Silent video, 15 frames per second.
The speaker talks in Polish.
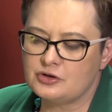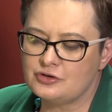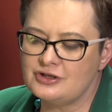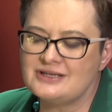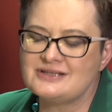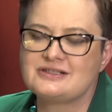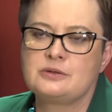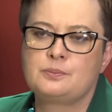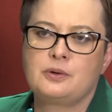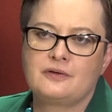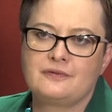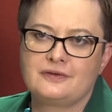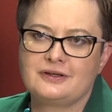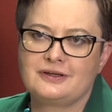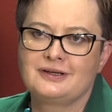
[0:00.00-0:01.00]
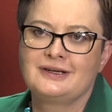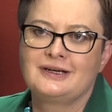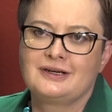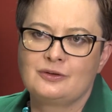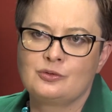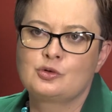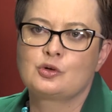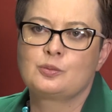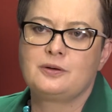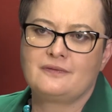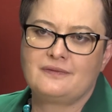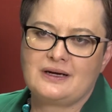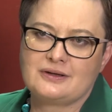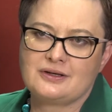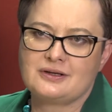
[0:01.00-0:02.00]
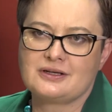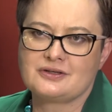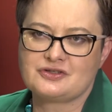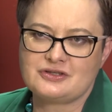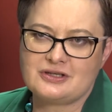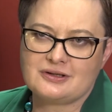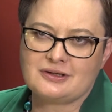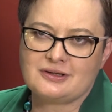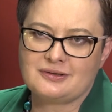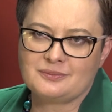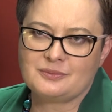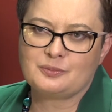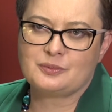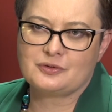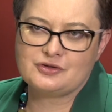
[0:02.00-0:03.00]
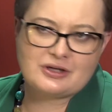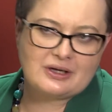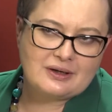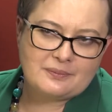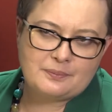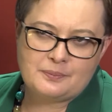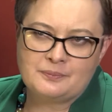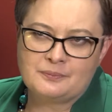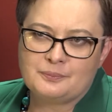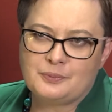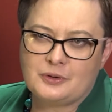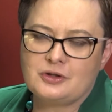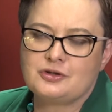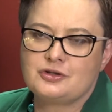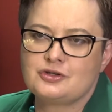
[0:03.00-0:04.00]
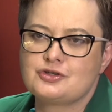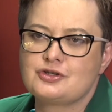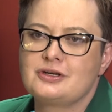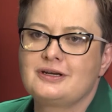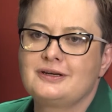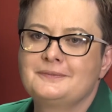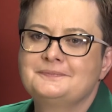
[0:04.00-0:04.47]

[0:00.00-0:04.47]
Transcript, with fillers: I to nie jest typowe ugrupowanie na scenie, bym powiedziała, politycznej. No, nie, nie w